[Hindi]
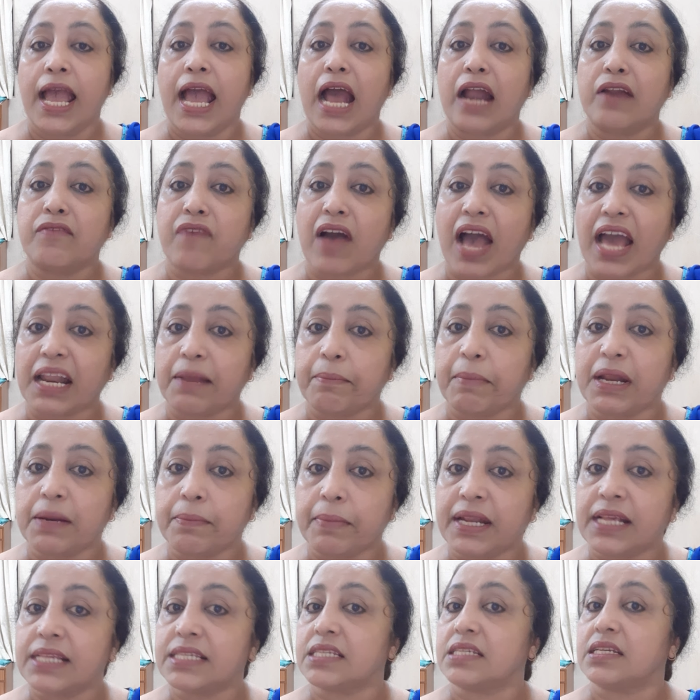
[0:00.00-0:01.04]
एनवायरमेंट
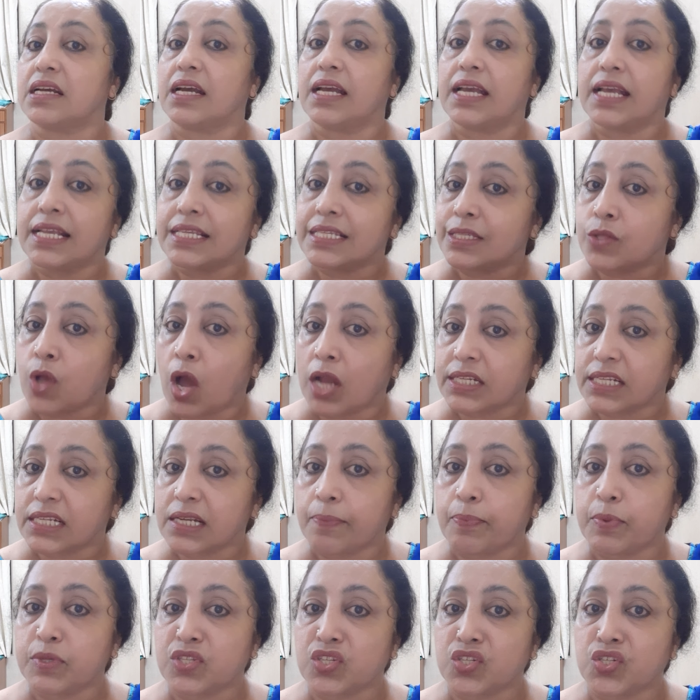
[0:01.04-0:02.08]
मिनिस्टर इज नॉट इन
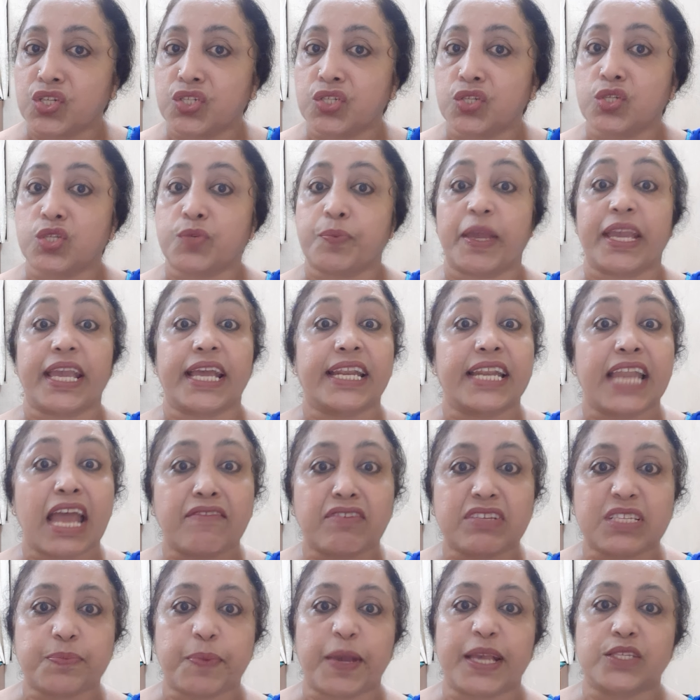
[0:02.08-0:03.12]
अ पोजिशन टू स्पीक इन
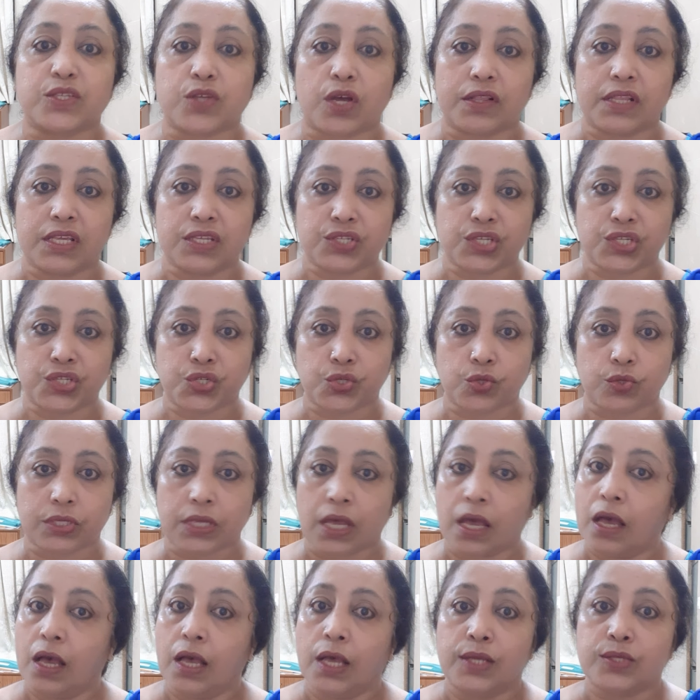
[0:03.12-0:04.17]
नेवर स्पीक्स ऑन दिस इश्यूज
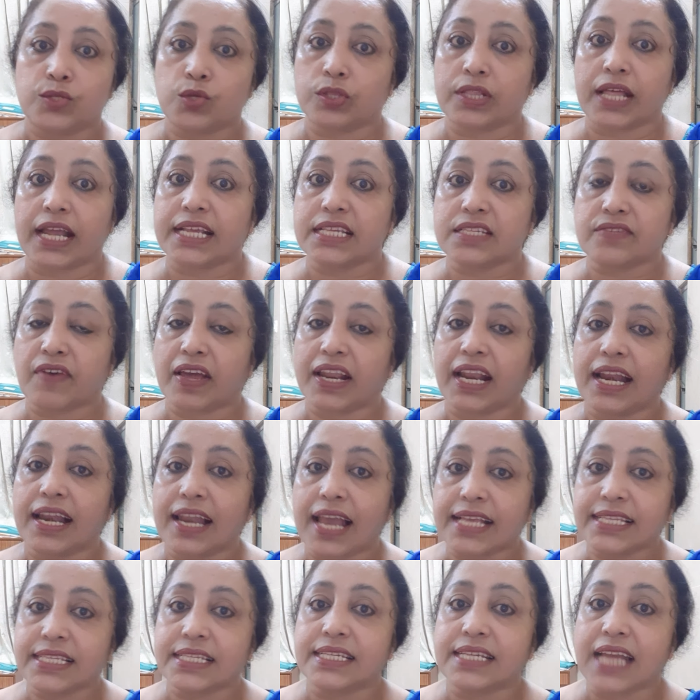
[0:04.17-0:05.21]
सो देर इज वेरी
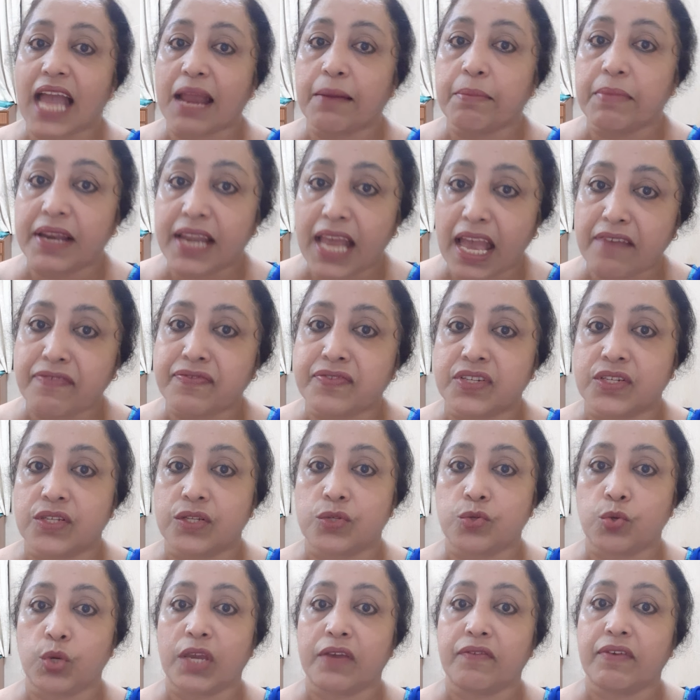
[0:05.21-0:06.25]
लेस टाइम
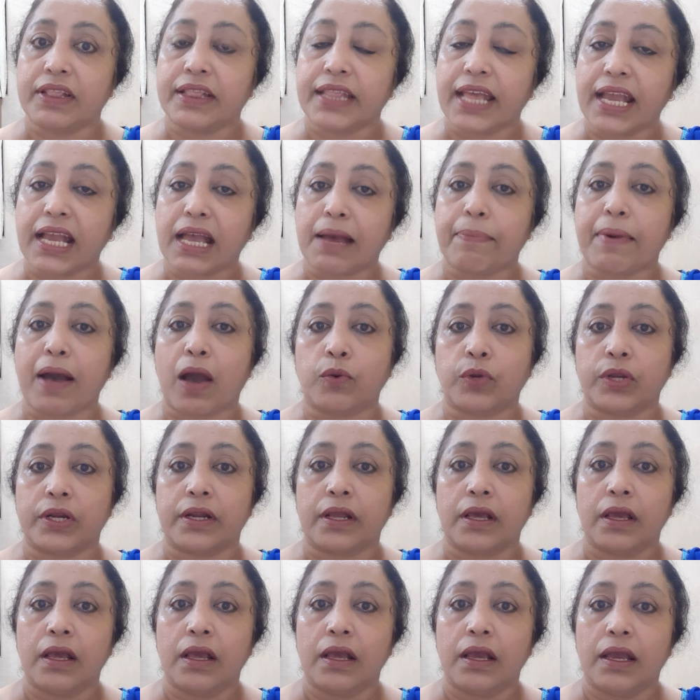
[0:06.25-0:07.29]
लेफ्ट टू इवन थिंक अबाउट इट
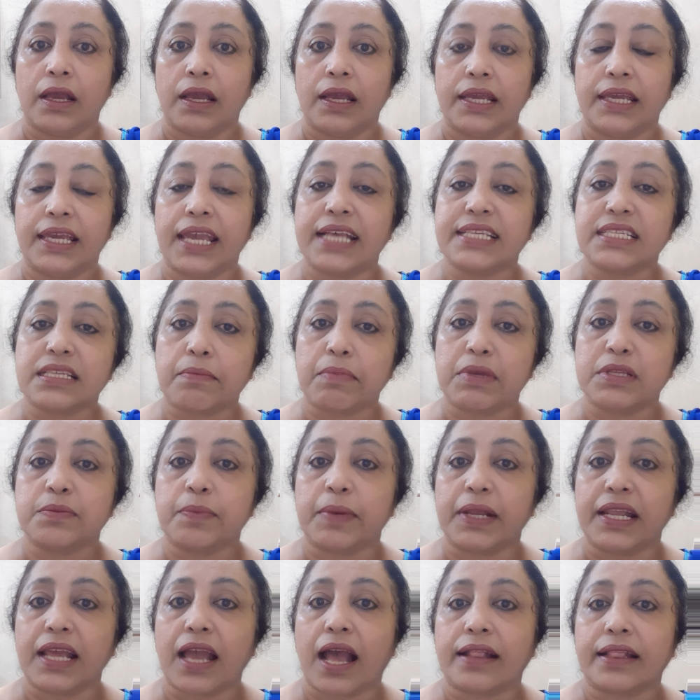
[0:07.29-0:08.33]
ये समझ
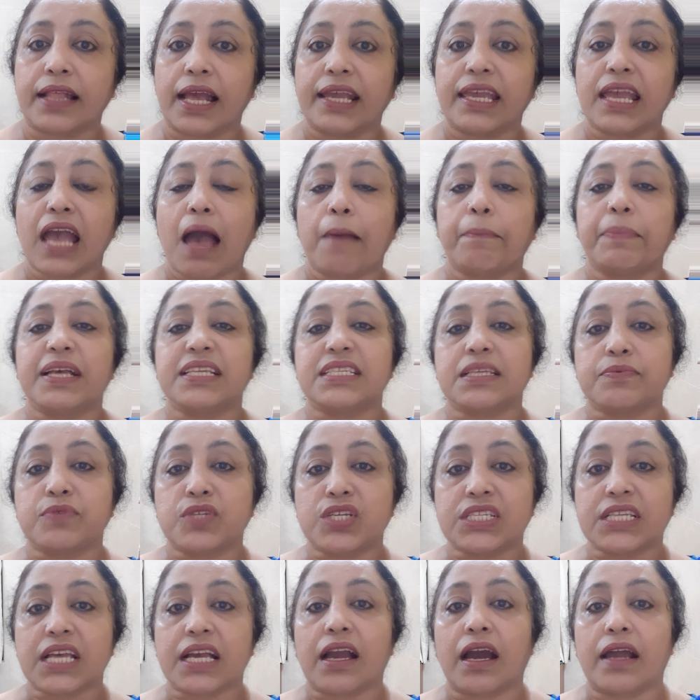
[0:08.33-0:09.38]
में नहीं आता कि आप ये सब
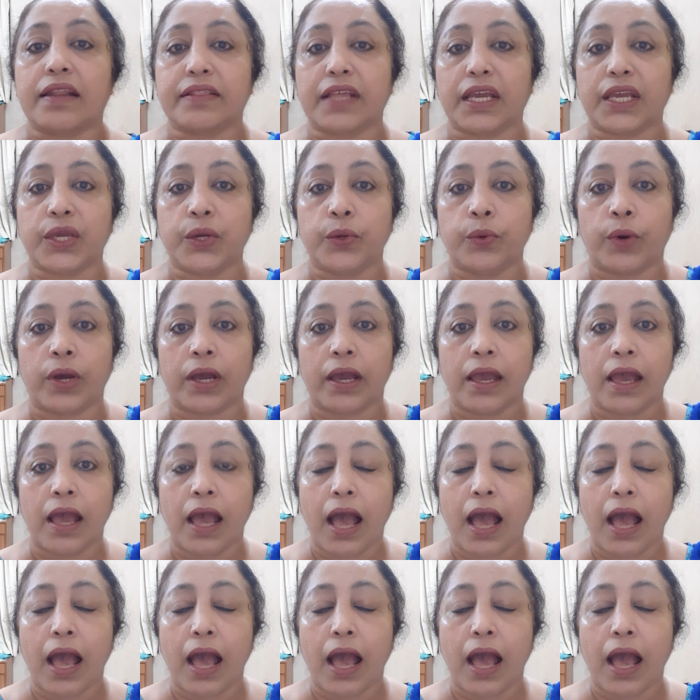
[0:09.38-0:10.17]
चीजें करते क्यों है